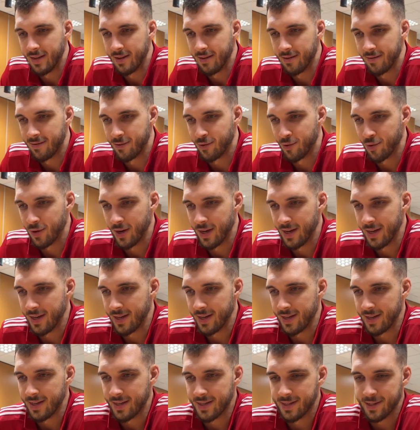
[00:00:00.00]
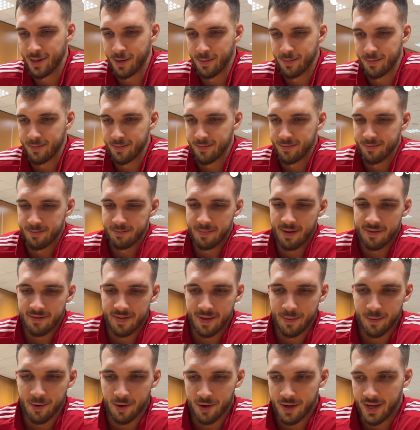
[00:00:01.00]
w której są
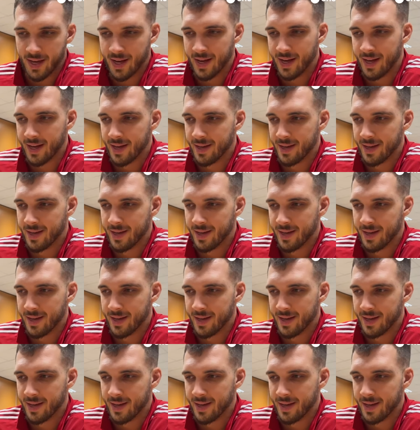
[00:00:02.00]
pewne moje